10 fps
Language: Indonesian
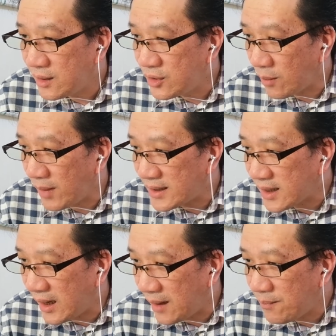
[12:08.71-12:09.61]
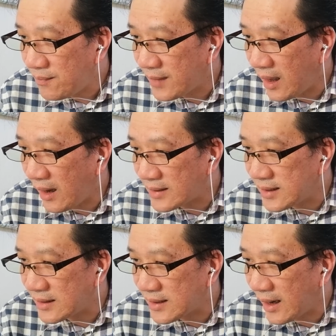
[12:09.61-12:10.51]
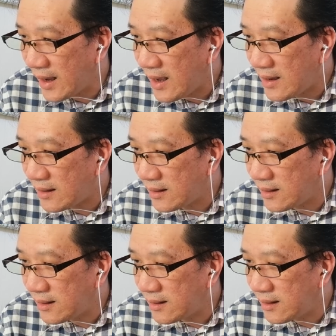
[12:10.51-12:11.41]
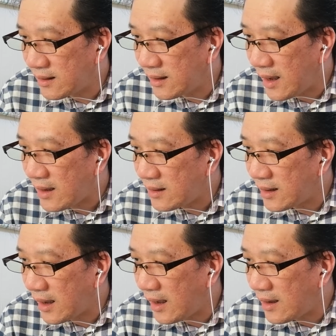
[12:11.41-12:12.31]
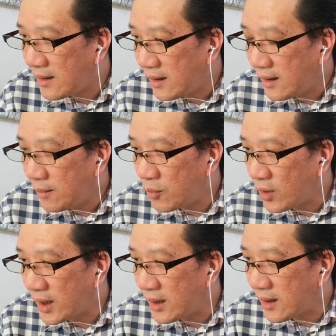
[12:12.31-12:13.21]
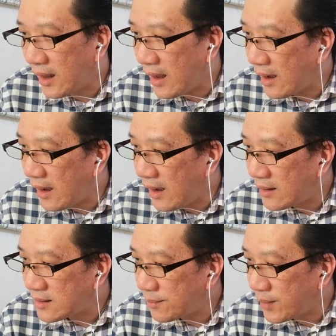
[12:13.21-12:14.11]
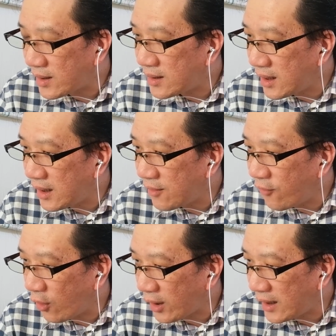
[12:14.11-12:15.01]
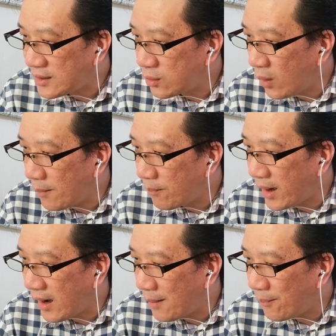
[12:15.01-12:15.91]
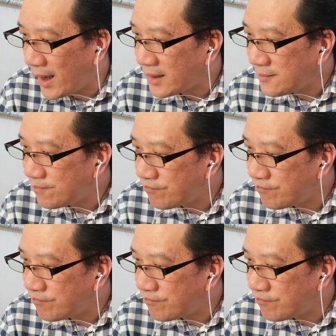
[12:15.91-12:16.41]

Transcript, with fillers: jobless claim alasan saya ya dia mungkin nggak nggak seperti forecast 248